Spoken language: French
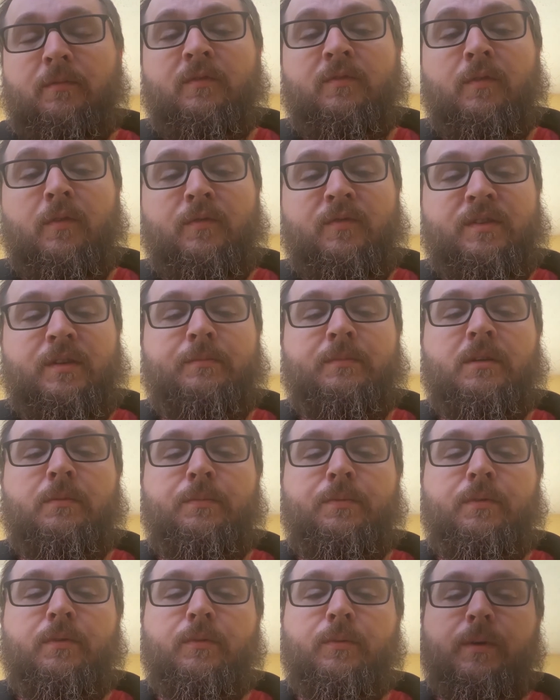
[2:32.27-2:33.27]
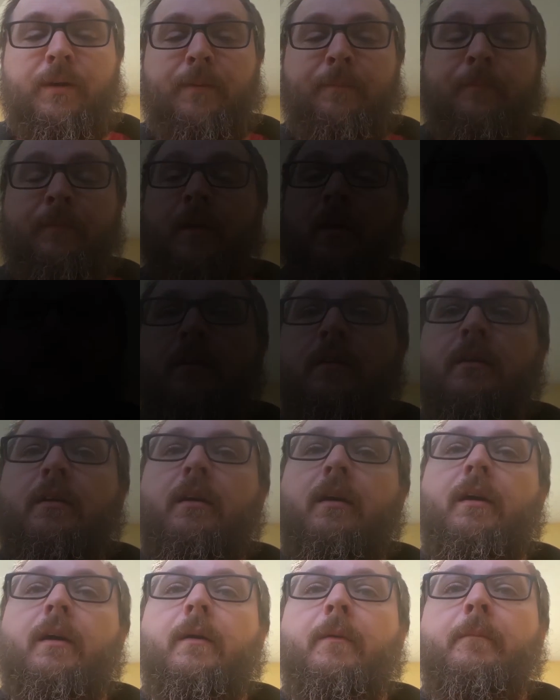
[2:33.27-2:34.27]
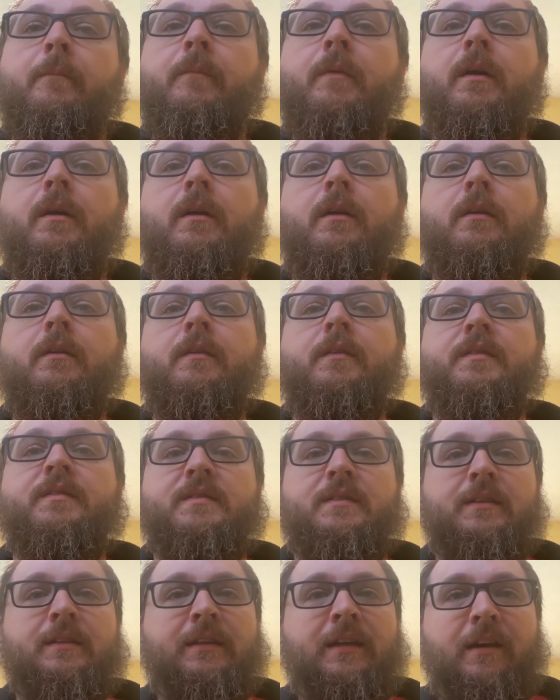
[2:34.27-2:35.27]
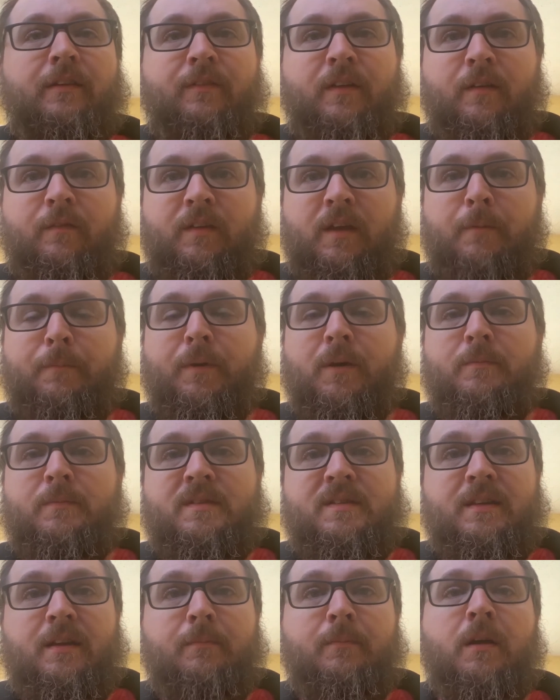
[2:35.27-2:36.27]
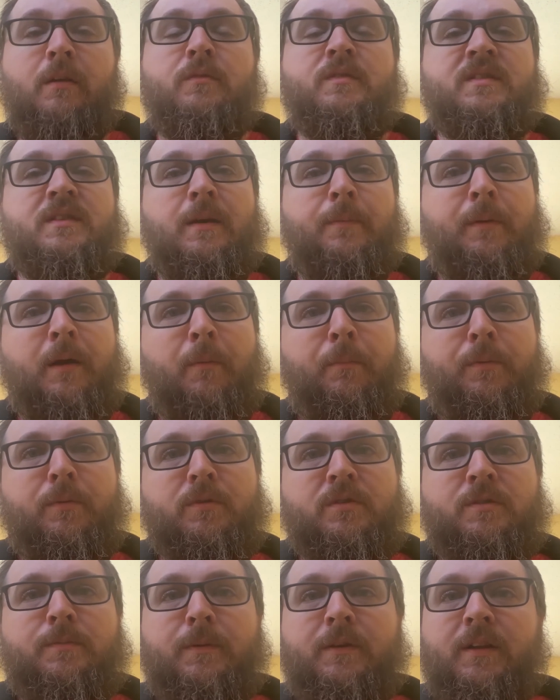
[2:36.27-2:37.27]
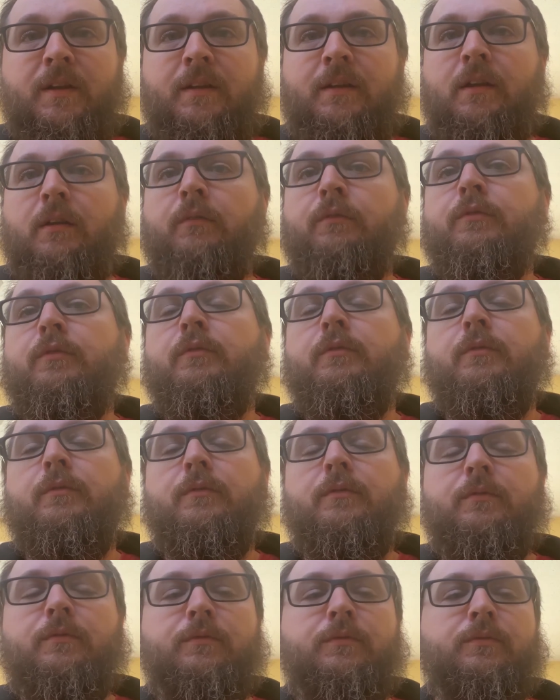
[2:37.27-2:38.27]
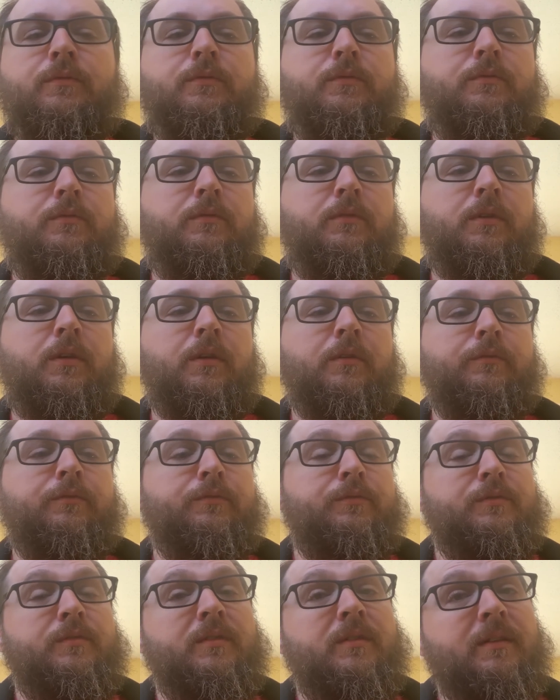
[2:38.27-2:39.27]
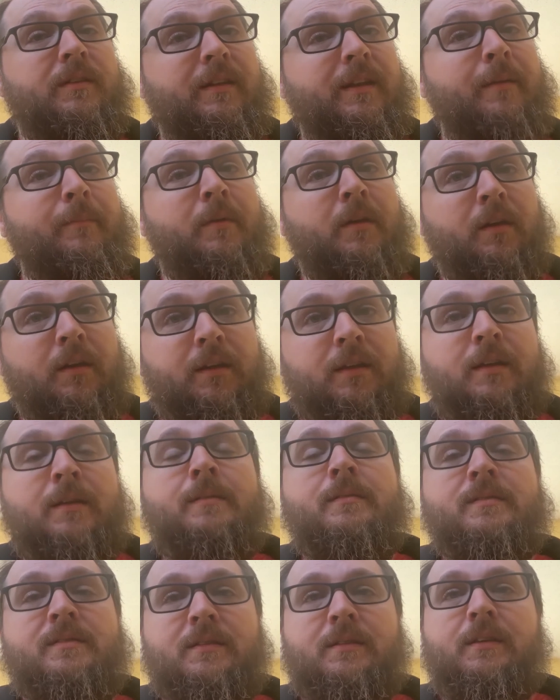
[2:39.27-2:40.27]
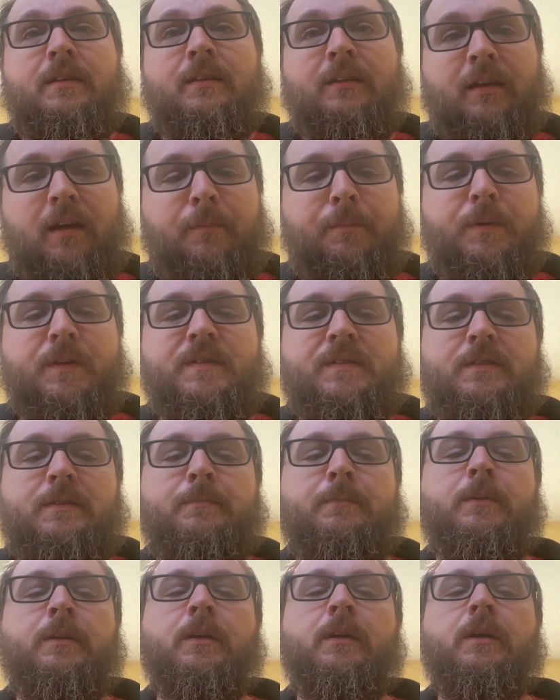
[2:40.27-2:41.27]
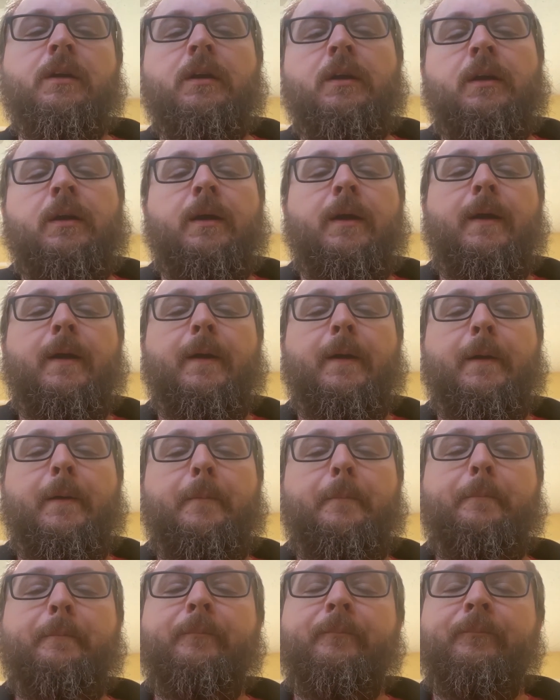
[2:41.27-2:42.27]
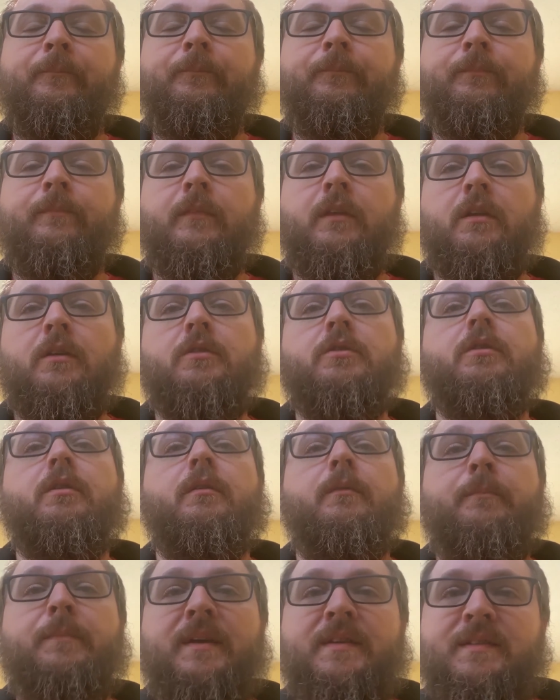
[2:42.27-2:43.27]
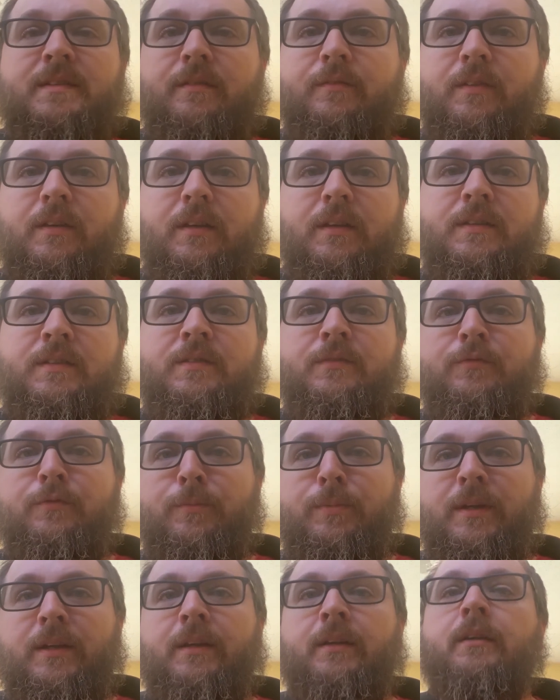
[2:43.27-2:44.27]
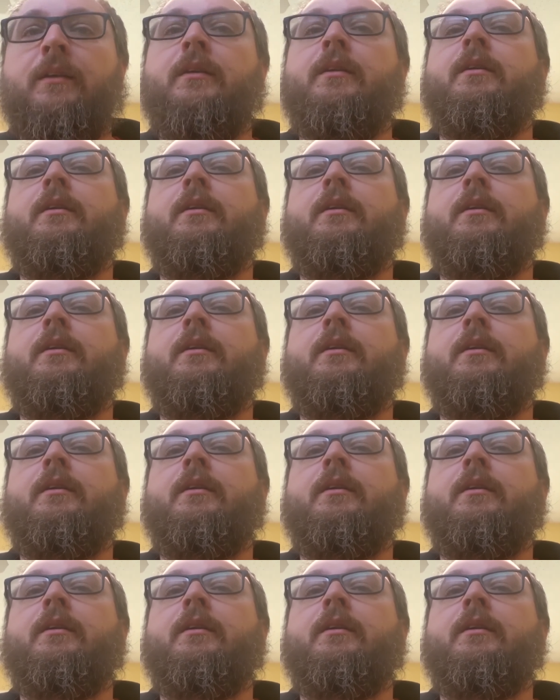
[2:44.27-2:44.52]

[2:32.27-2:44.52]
vous amener le plus loin. Euh, si le travail vient pas immédiatement ou si ça prend plus de temps que vous, que vous l'aimeriez, ce qui est très possible, euh, persévérez, s'il vous plaît.